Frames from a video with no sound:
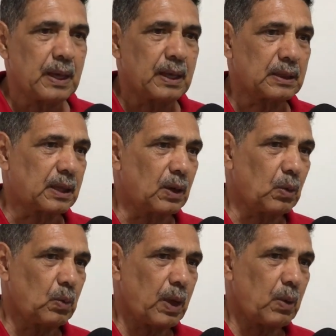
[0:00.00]

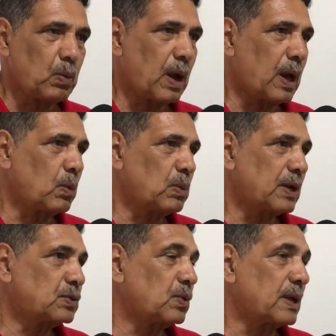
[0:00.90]
Então, é uma,
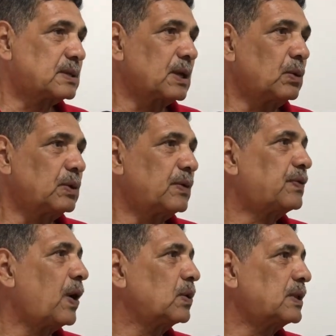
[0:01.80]
uma situação de
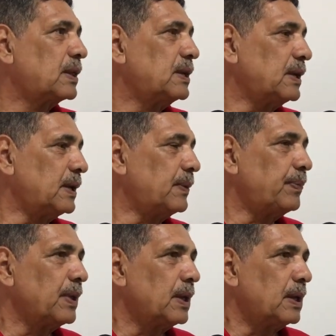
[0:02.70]
falta de,
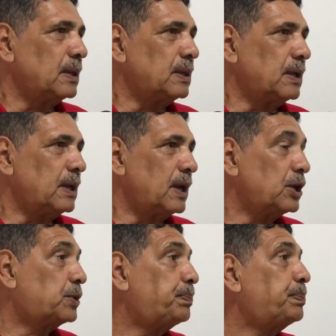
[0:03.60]
de
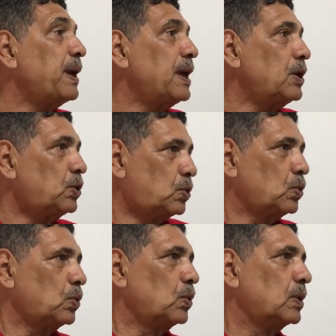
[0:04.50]

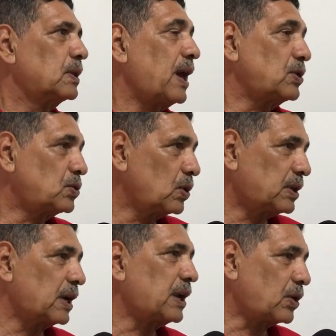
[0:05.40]
respeito das
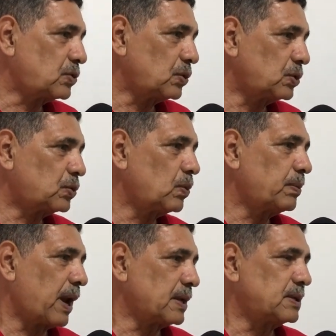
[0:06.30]
outras nações com o
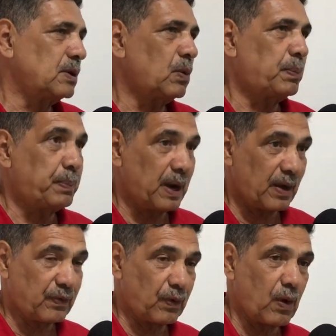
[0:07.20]
Brasil,
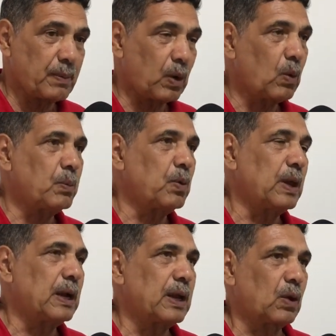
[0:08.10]
pela forma como
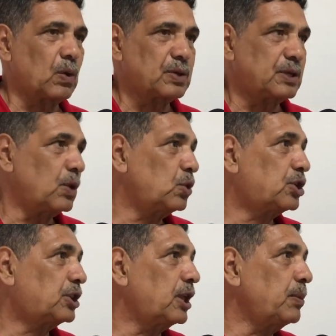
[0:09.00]
ele negocia, o
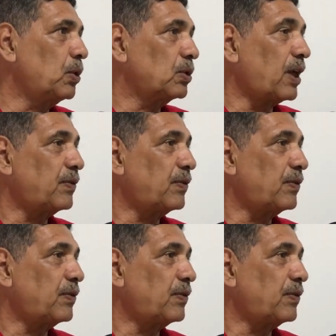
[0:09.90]
estímulo da